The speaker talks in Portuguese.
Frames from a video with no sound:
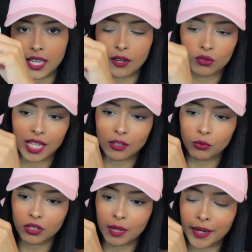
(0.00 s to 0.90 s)
que é usado
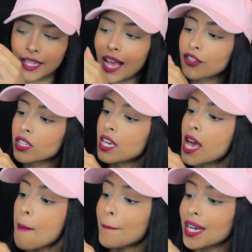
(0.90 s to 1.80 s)
muito na maquiagem,
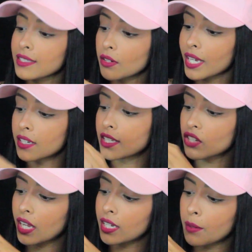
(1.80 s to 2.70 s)
mas eu quero
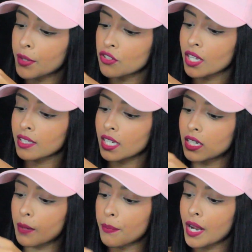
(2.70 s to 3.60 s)
deixar ele na
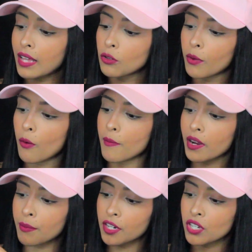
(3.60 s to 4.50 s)
penteadeira pra numa
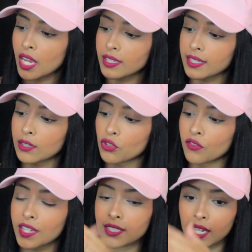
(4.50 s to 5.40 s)
emergência, se eu
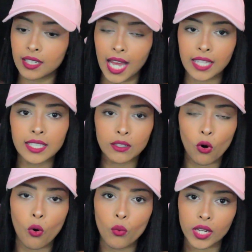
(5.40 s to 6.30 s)
tiver sem nada,
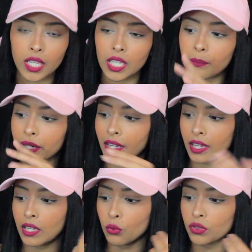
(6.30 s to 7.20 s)
com aqui
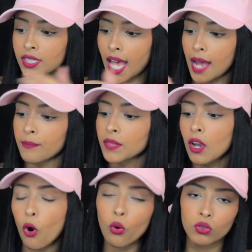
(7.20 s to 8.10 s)
pra eu usar,
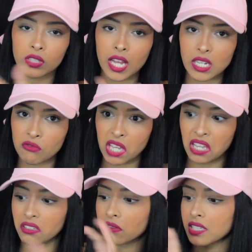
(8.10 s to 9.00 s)
ou usar em
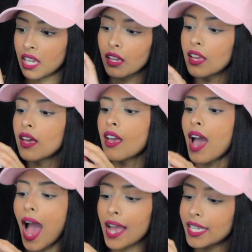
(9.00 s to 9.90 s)
alguém, não sei
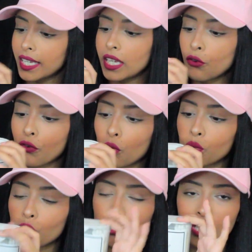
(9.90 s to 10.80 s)
aí eu
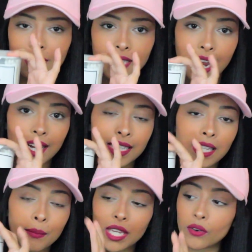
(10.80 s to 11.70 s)
vou utilizar. E
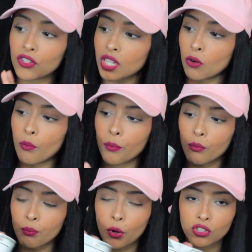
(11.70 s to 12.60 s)
também eu achei um,
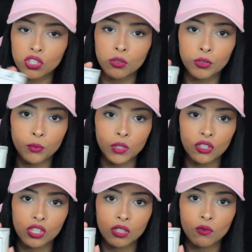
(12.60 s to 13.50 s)
um, potinho muito
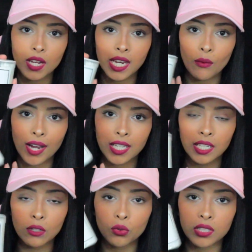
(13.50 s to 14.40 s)
bonitinho, ele é um
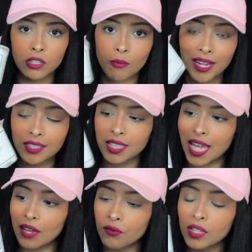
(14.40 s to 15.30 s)
acrílicozinho mais
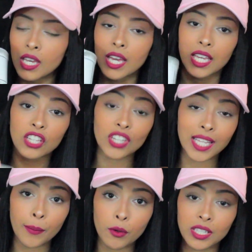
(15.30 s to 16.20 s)
leve e já
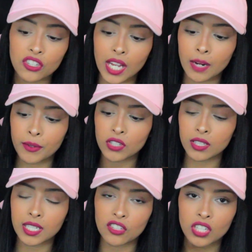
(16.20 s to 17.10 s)
dá pra eu deixar na
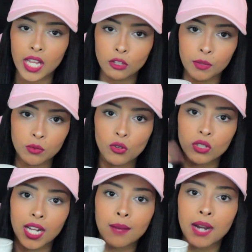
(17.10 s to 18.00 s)
penteadeira direto, mesmo
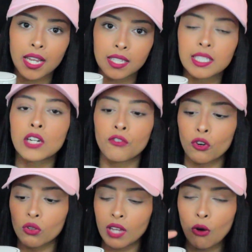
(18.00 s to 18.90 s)
quando acabar esse, eu vou
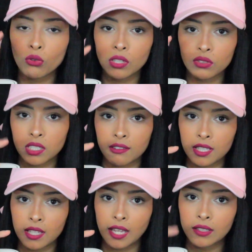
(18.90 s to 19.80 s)
colocar o algodãozinho
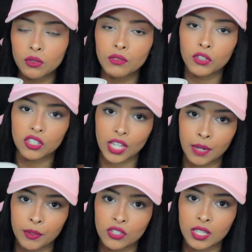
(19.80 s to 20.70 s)
aqui dentro e vou deixar
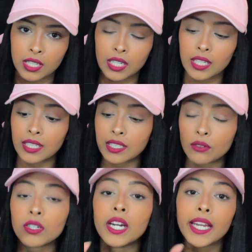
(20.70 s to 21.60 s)
na penteadeira.
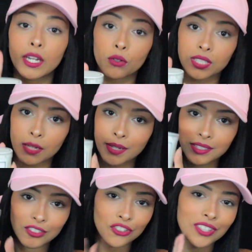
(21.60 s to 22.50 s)
Então eu gostei
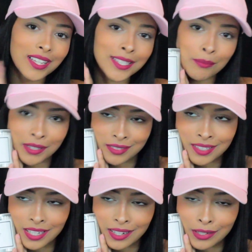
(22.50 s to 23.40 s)
bastante dessa
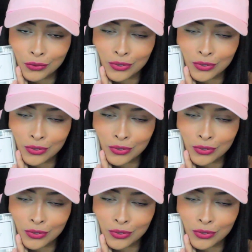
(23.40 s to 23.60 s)
besteira que eu